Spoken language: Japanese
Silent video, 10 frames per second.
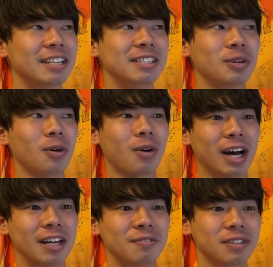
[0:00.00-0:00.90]
その子
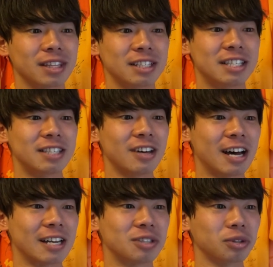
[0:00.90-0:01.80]
が、実
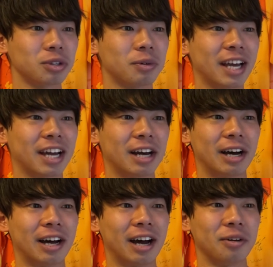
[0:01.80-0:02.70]
は、ちょっと前か
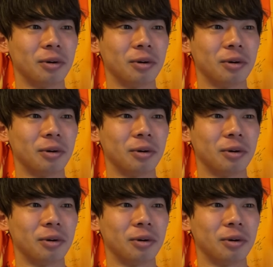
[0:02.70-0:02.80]
ら、